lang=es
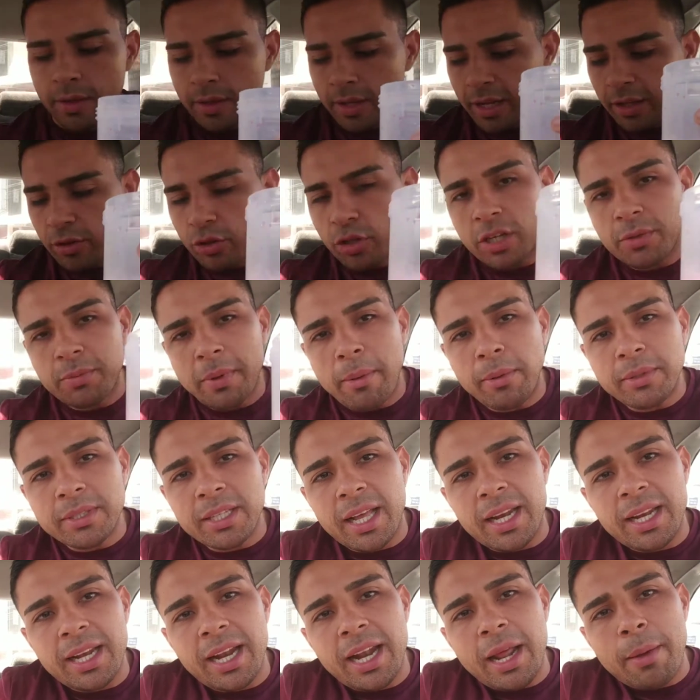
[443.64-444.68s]
Entonces vamos a
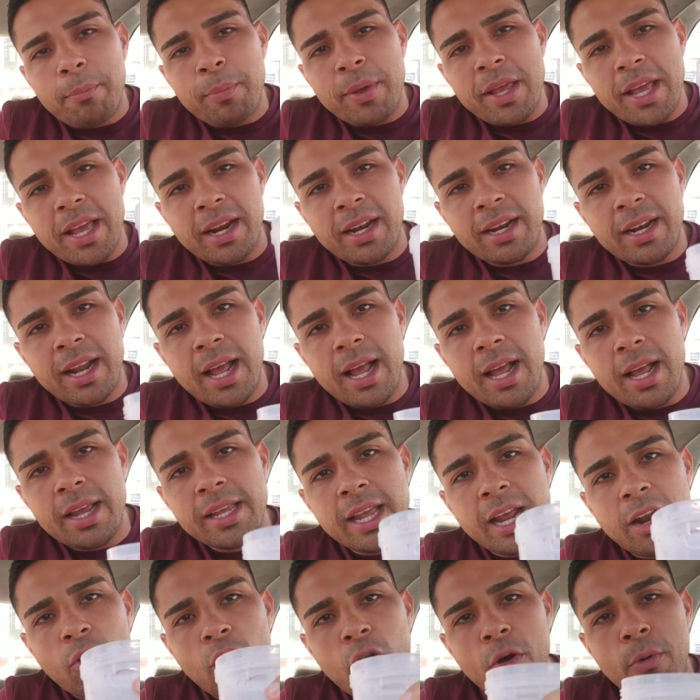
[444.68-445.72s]
darle a la pierna y
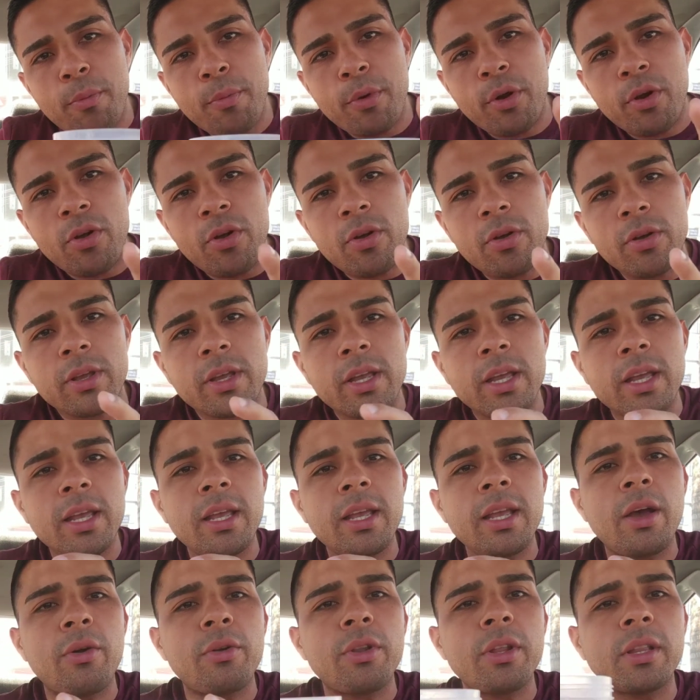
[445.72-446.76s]
al hombro
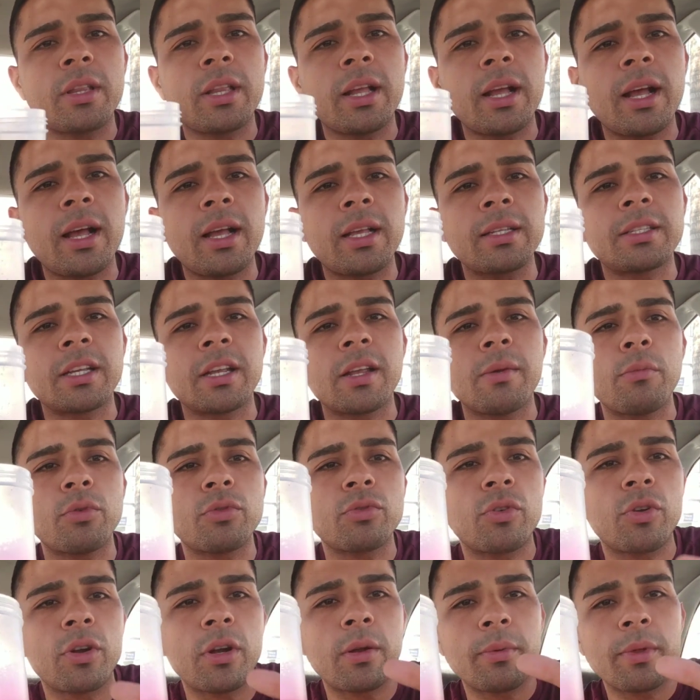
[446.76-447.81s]
y ahorita seguimos
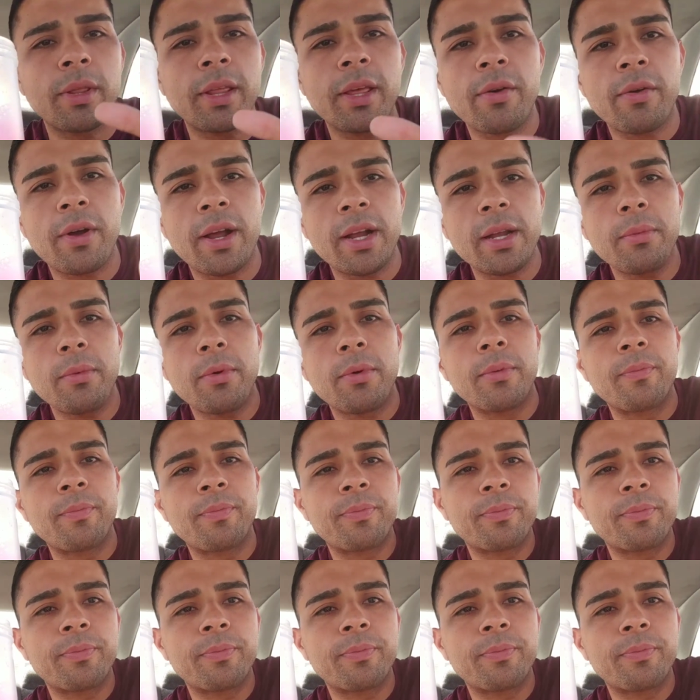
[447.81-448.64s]
con el video. ¡Ánimo!